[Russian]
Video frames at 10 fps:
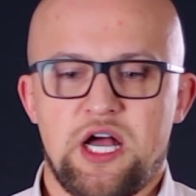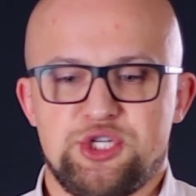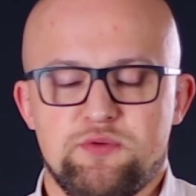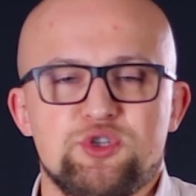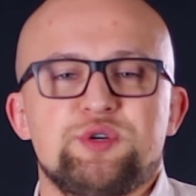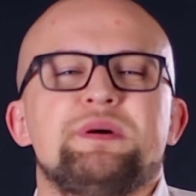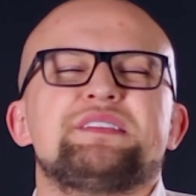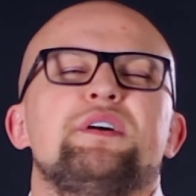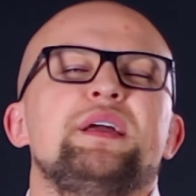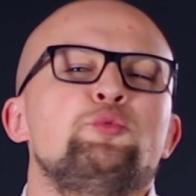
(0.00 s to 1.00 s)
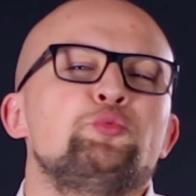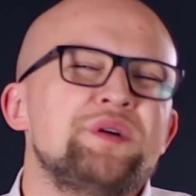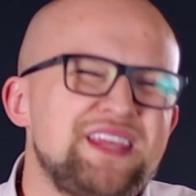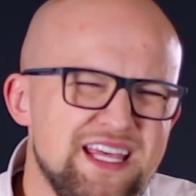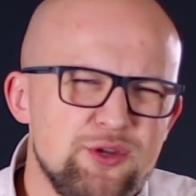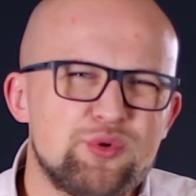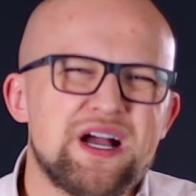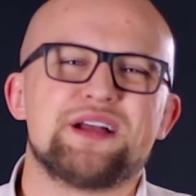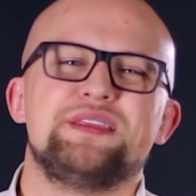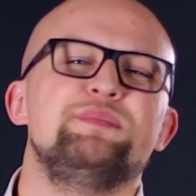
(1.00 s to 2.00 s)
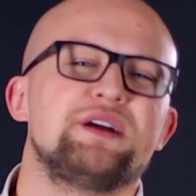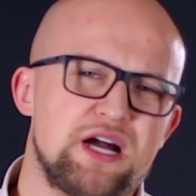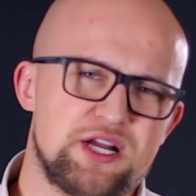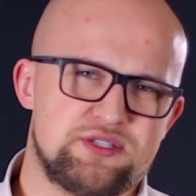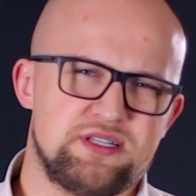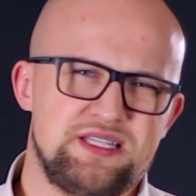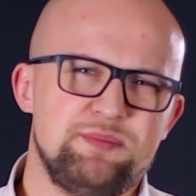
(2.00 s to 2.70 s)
а чего же, по твоему мнению, как тебе кажется,